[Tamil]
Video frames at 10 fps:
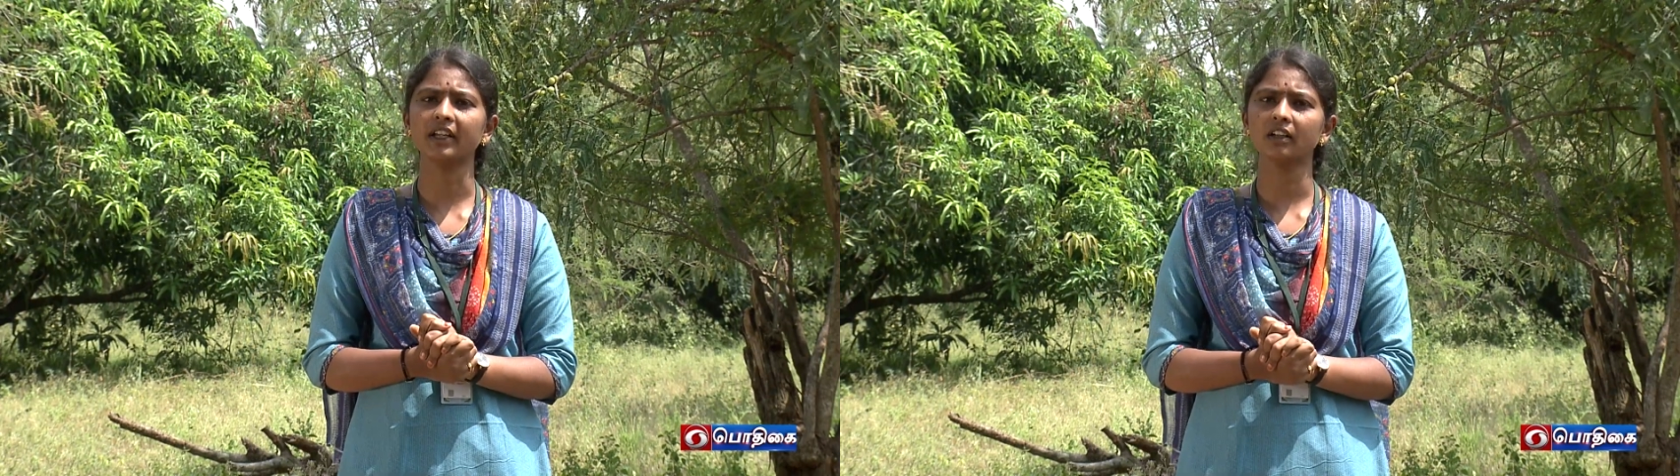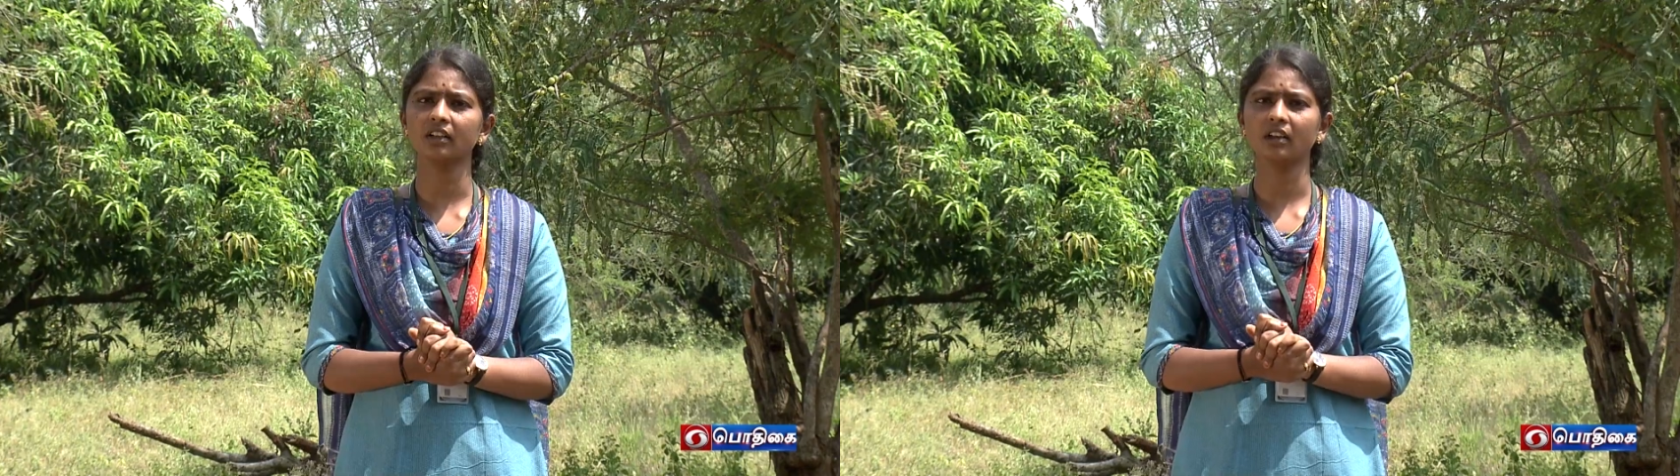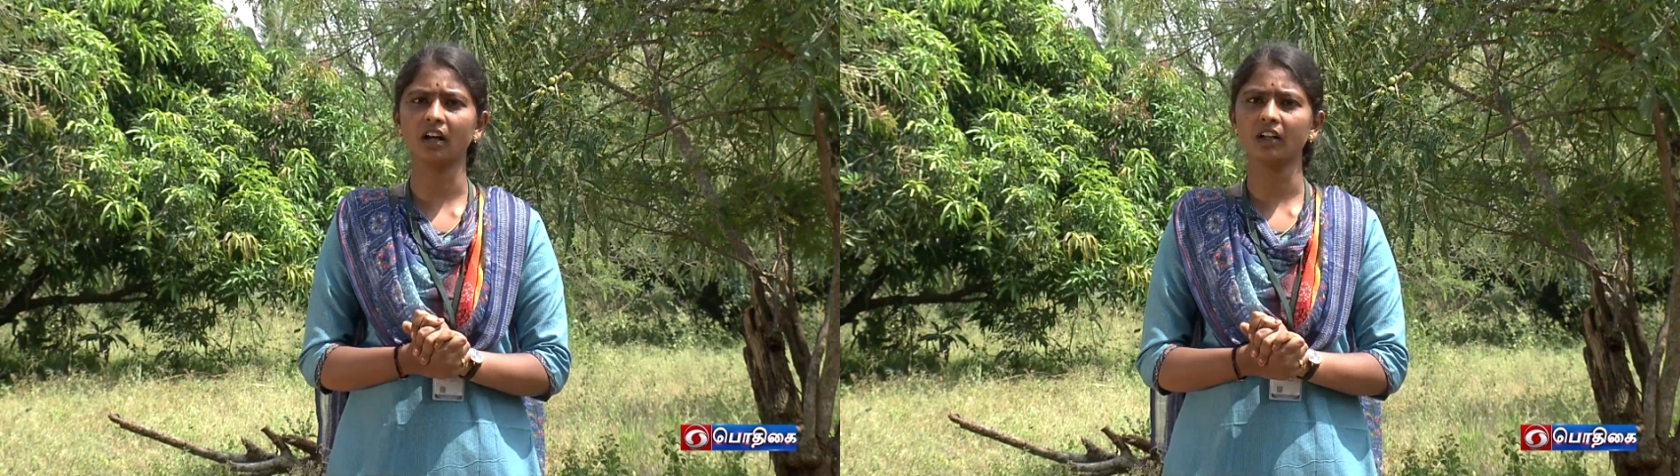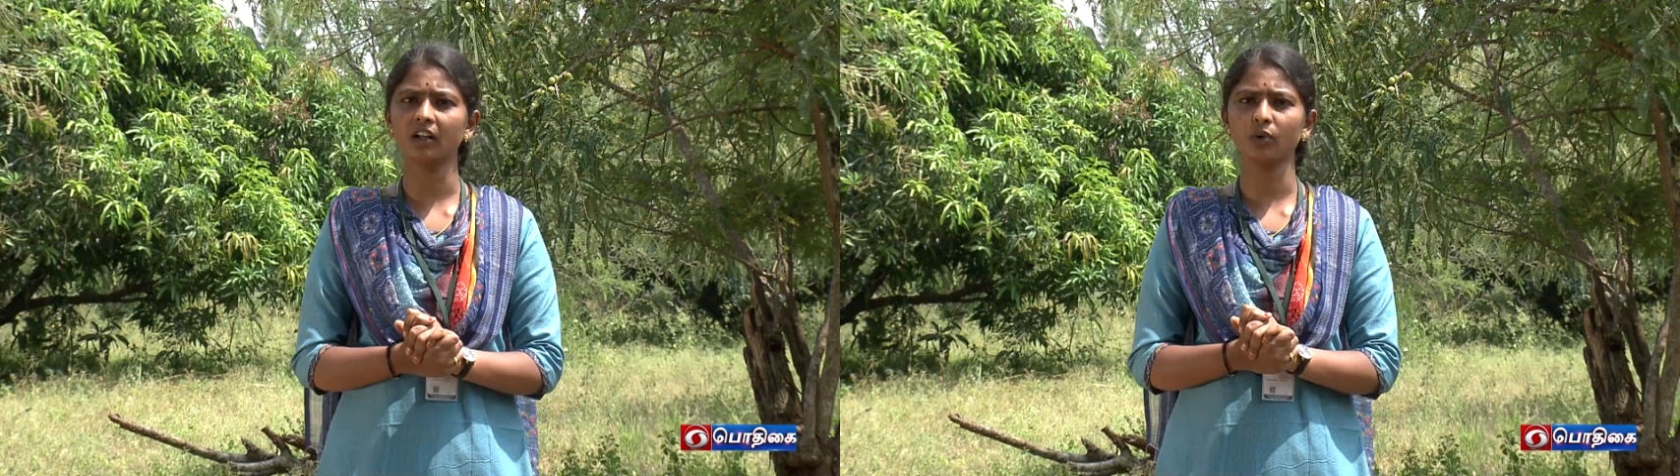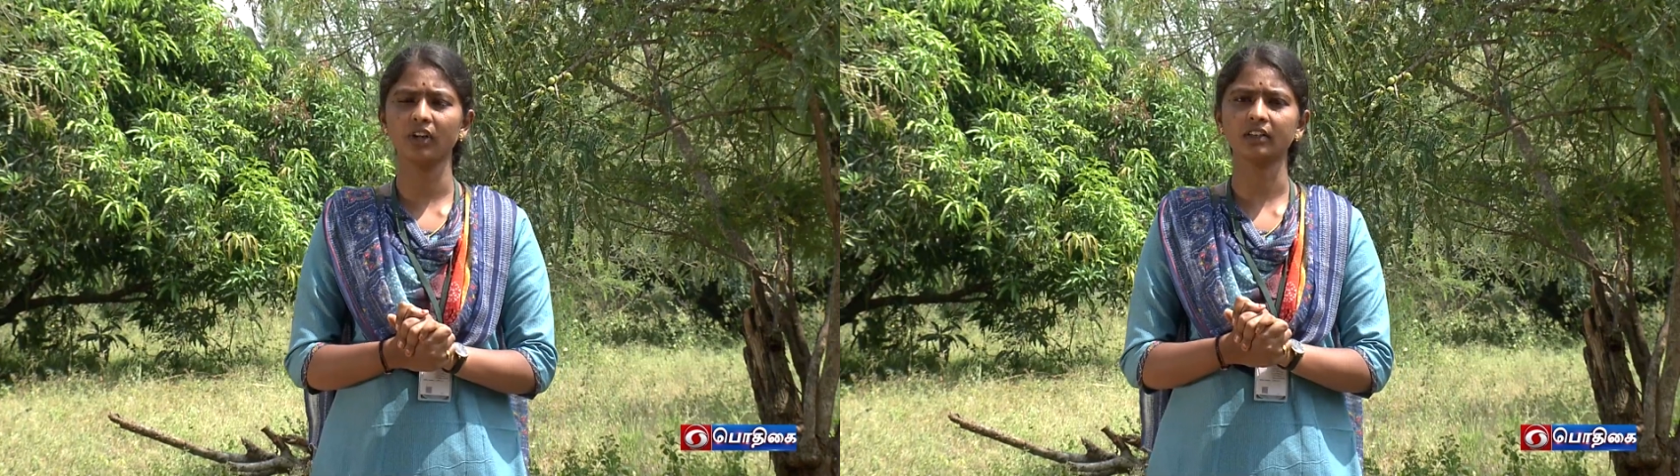பதினைந்து
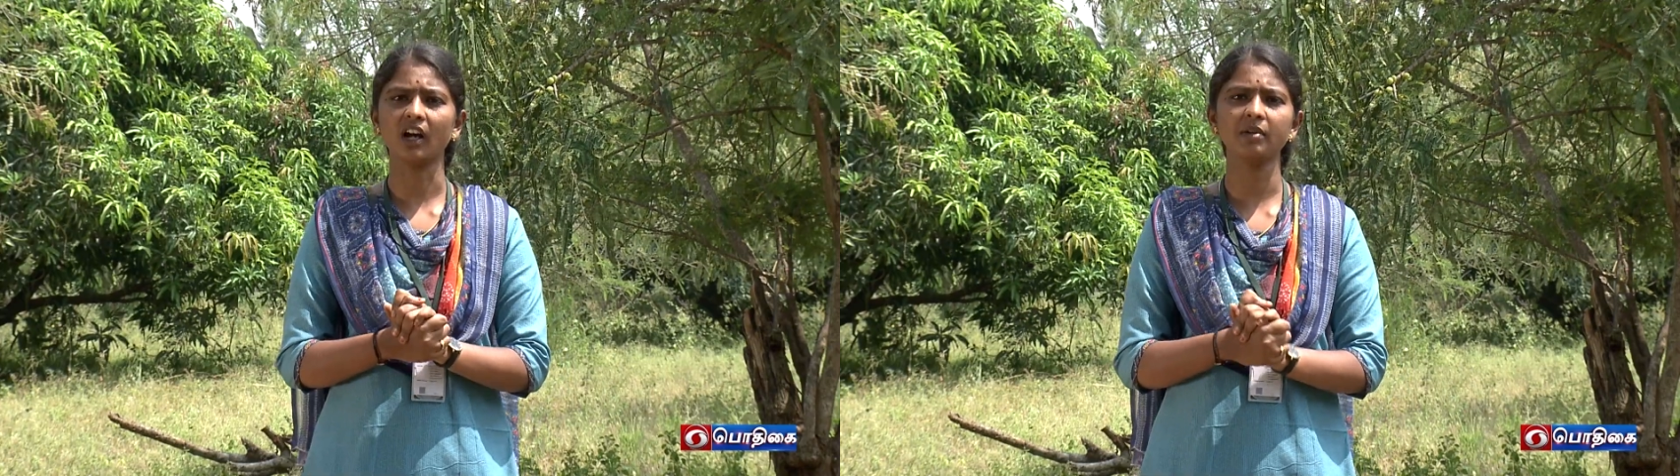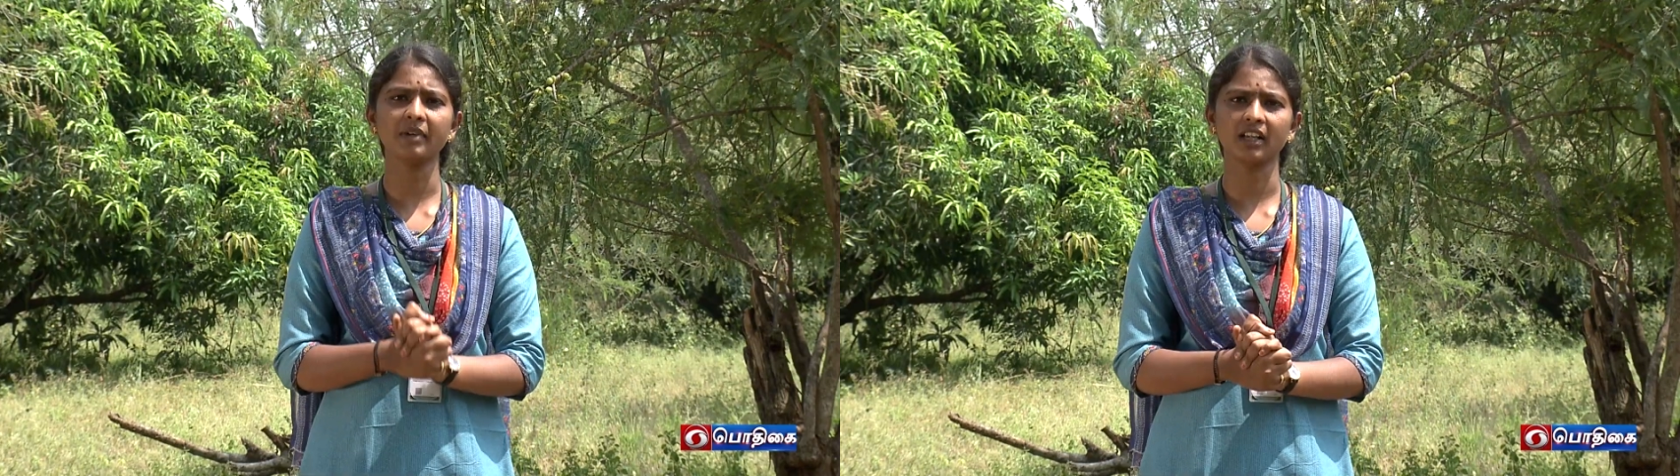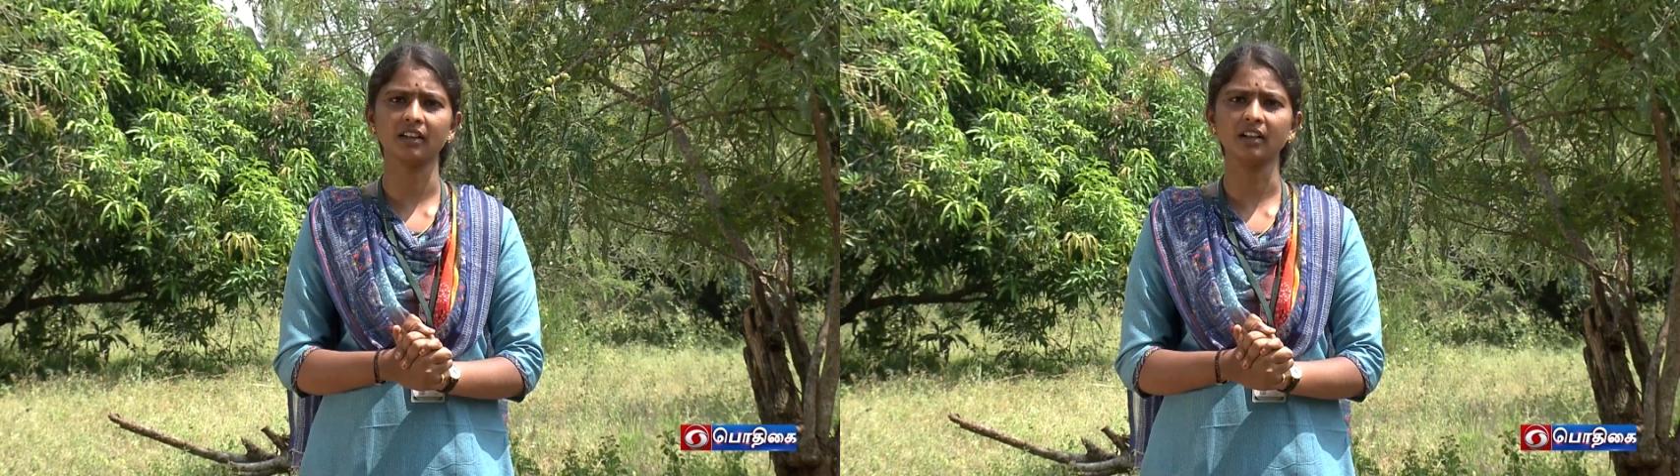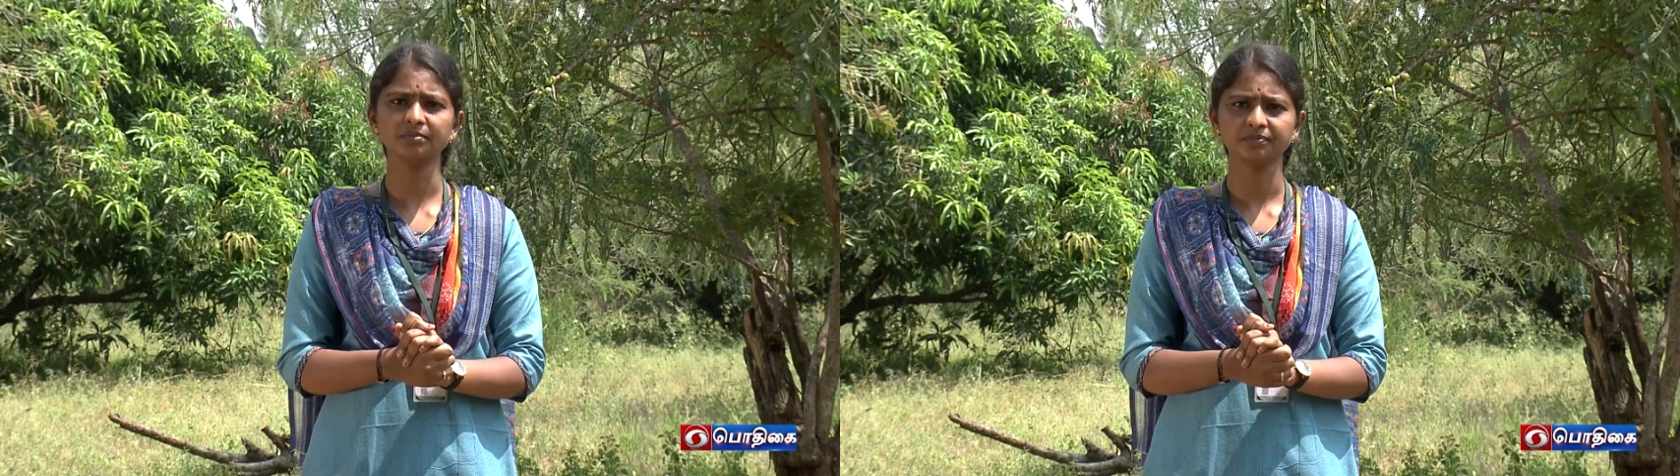ஆண்டுகள் உள்ள தாய் மரத்தில்